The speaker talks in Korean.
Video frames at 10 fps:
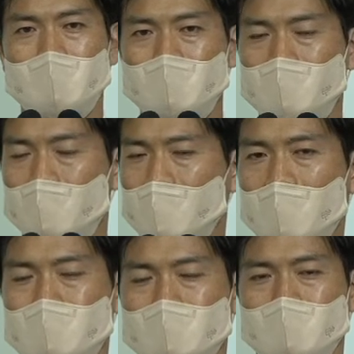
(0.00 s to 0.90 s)
저희
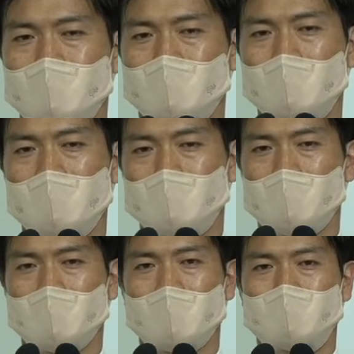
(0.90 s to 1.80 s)
가정 잘
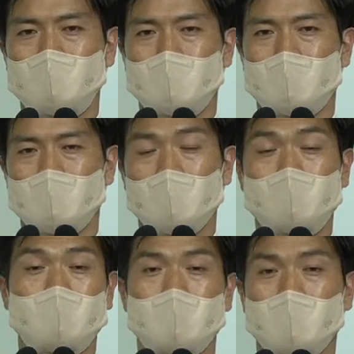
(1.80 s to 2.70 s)
살게 해주세요.
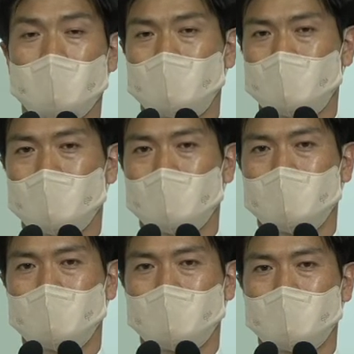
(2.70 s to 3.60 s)
행복하게 해주세요.
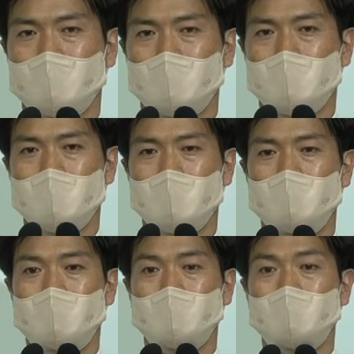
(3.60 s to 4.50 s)

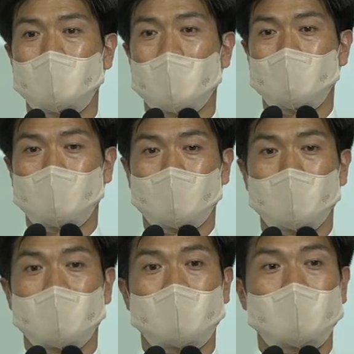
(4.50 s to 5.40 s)
저는 앞으로
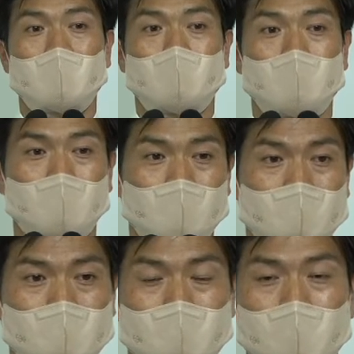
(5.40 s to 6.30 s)
이러한 사람이 되고
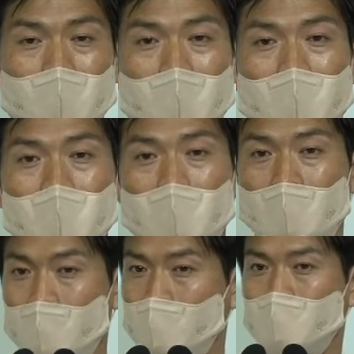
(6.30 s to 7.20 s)
싶습니다.
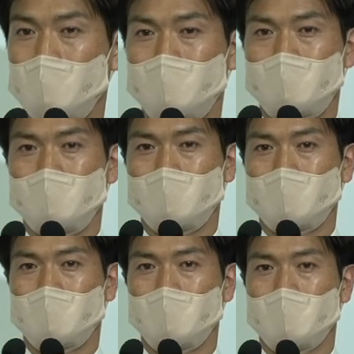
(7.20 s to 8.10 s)
하나님 아버지.
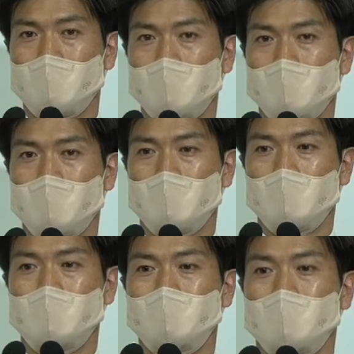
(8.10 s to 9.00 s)

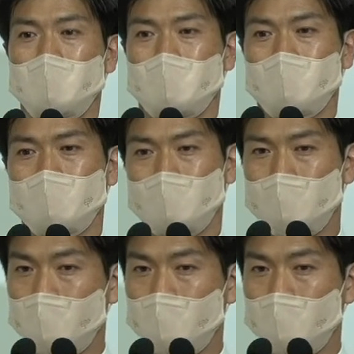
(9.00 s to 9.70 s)
그러한 기도를